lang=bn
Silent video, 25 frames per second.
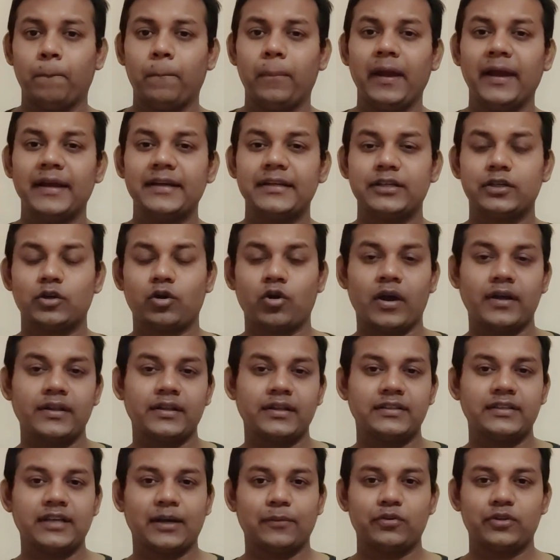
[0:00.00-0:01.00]
বেশ
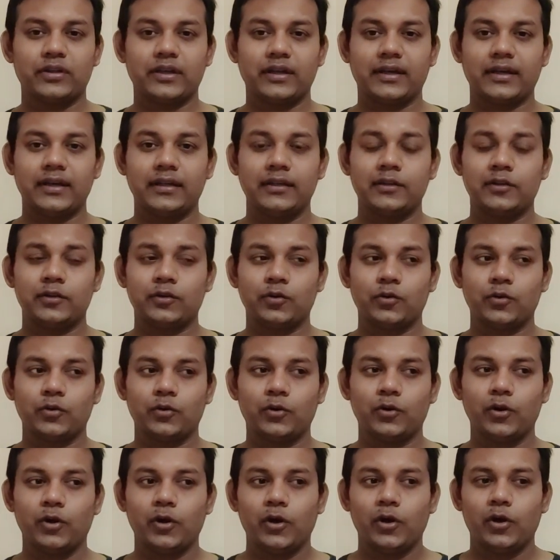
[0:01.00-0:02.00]
কয়েকদিন যাবতে কিন্তু
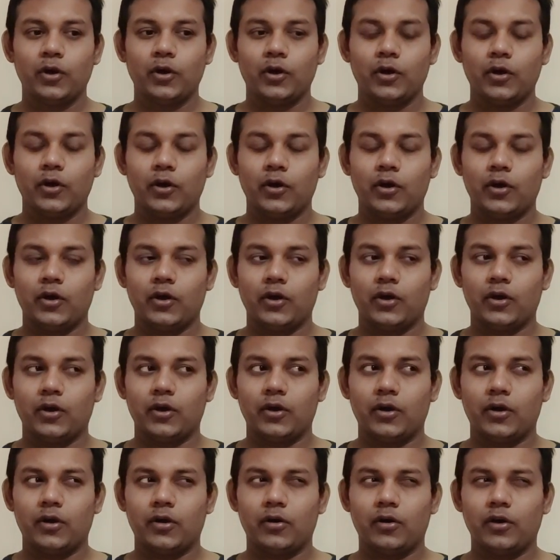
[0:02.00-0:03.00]

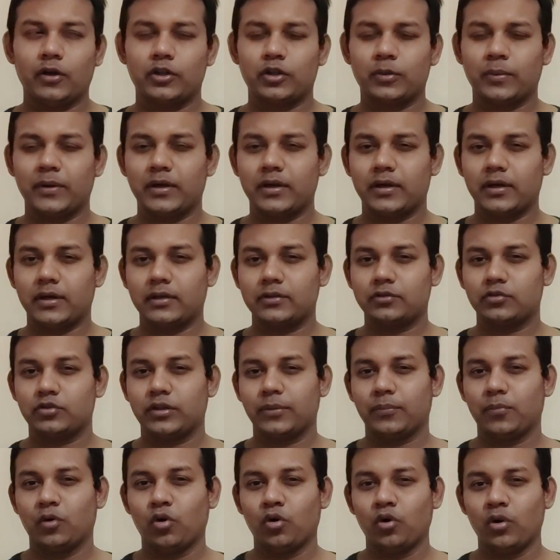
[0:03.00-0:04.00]
হয়তোবা
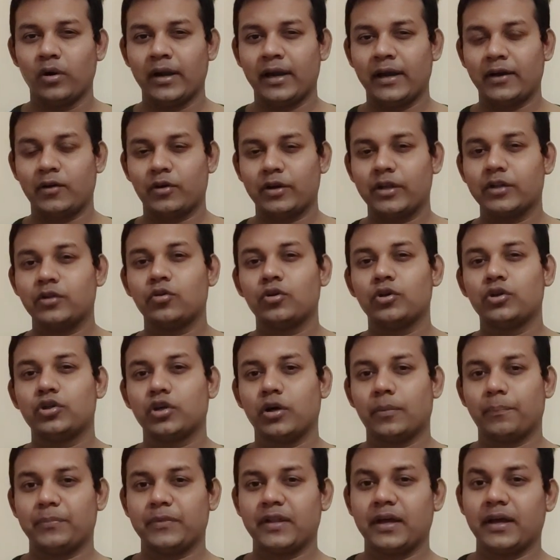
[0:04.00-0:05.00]
যদি ভুল না করি দুই
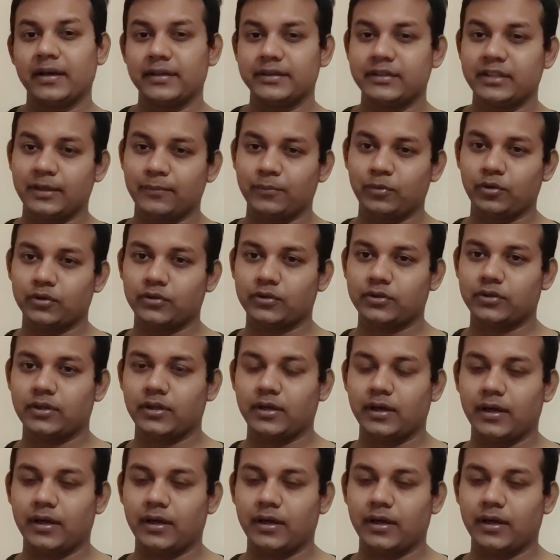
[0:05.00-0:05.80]
সপ্তাহ যাবৎ